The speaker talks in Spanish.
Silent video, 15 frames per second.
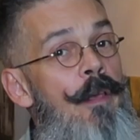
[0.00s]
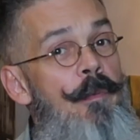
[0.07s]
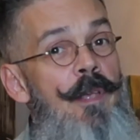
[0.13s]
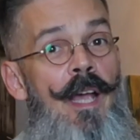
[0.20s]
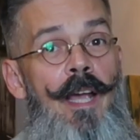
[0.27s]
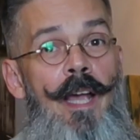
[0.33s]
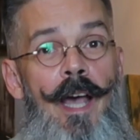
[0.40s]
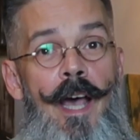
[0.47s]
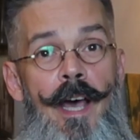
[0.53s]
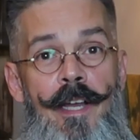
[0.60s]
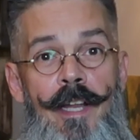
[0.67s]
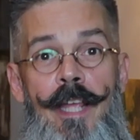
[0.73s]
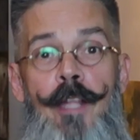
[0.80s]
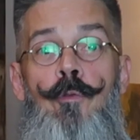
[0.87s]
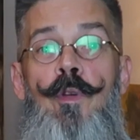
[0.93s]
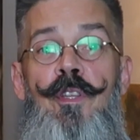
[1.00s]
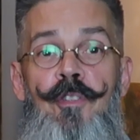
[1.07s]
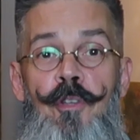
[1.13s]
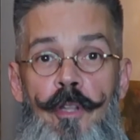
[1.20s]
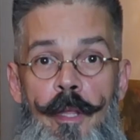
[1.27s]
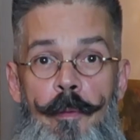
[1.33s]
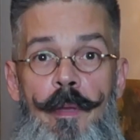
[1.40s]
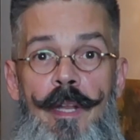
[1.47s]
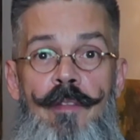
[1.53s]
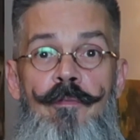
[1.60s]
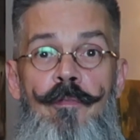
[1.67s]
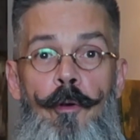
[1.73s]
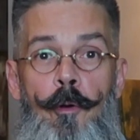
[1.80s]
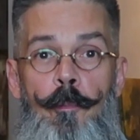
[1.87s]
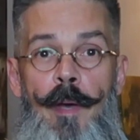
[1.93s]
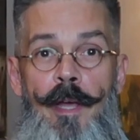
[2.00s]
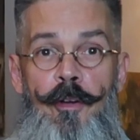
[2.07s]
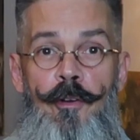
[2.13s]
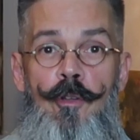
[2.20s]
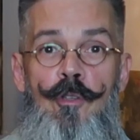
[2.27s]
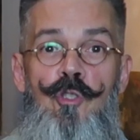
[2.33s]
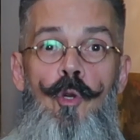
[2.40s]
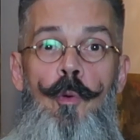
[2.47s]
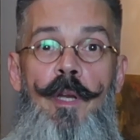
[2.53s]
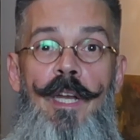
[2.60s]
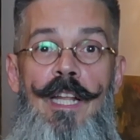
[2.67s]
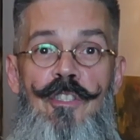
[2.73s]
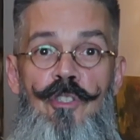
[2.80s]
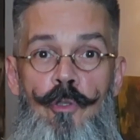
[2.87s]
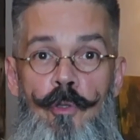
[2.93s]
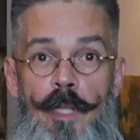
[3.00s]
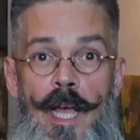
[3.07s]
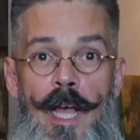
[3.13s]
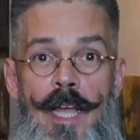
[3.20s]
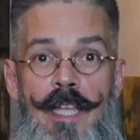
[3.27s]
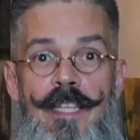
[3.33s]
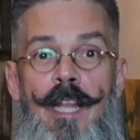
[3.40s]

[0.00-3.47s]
de viajar es nuestro deber informarnos sobre la ciudad